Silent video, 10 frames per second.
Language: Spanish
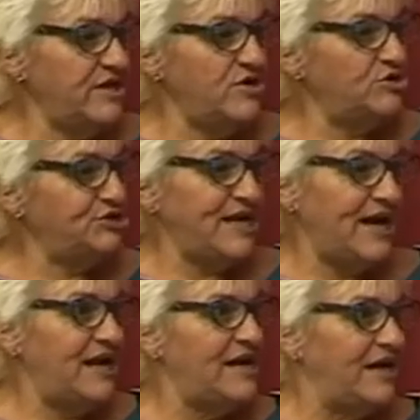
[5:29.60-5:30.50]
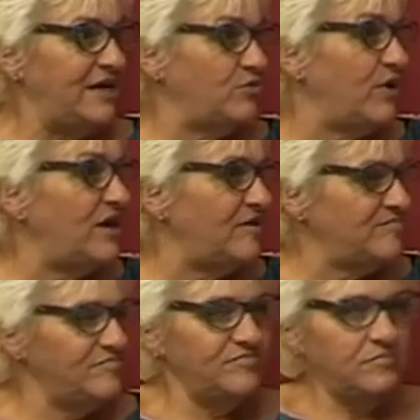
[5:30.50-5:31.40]
González, actual
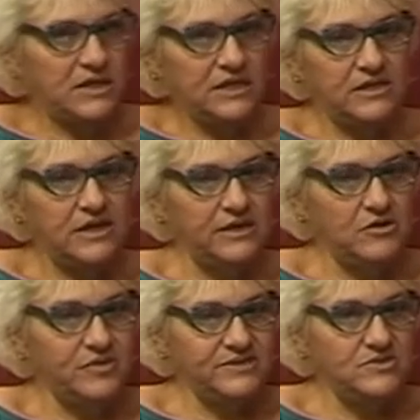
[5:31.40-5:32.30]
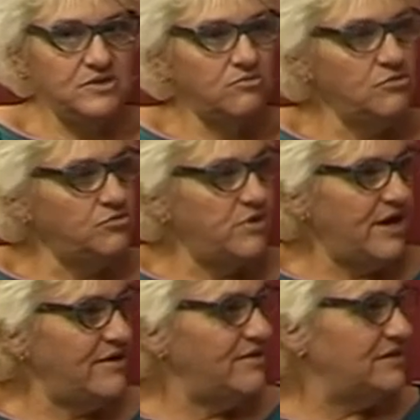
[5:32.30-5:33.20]
ministra de Innovación y Cultura,
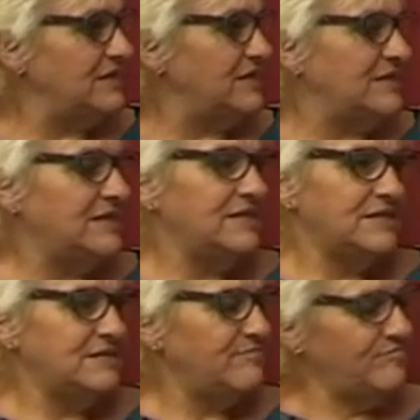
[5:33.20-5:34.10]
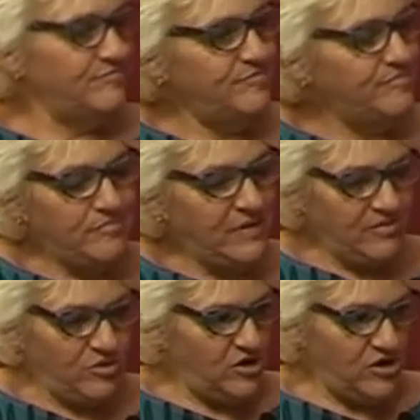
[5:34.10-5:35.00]
me
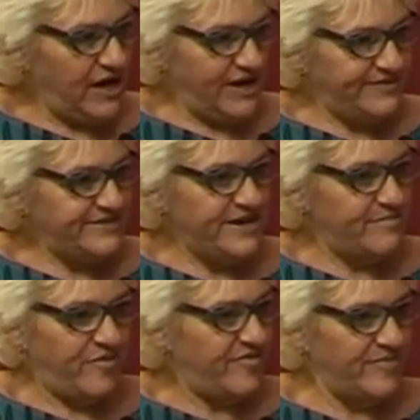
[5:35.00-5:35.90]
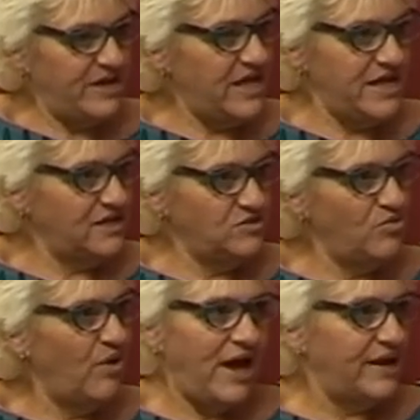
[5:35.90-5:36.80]
voló la cabeza la posibilidad de
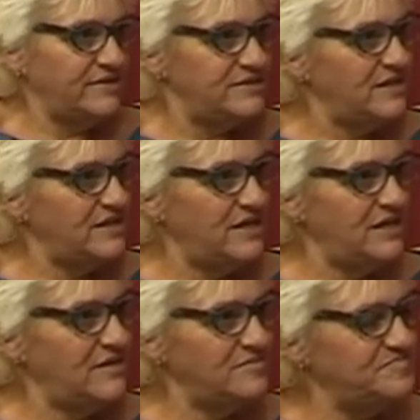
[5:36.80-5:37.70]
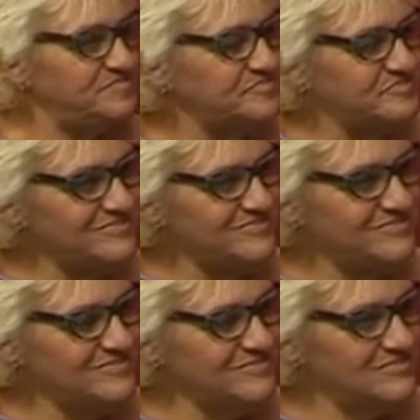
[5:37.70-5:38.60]
actuar. ¿Y tuviste, tuviste ese
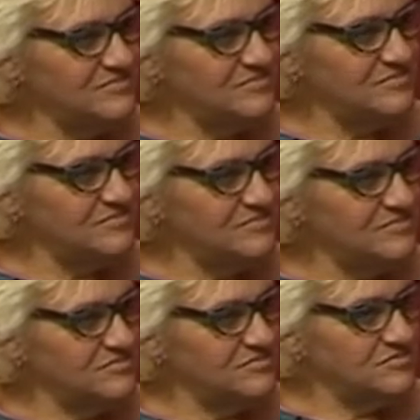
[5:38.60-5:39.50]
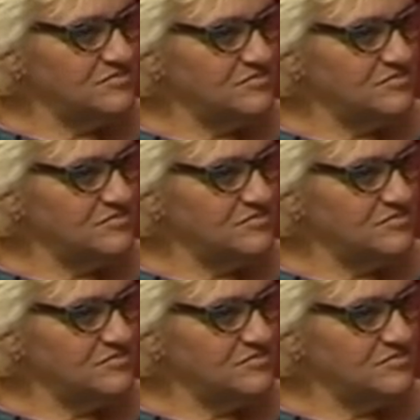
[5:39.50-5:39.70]
miedo, esos nervios?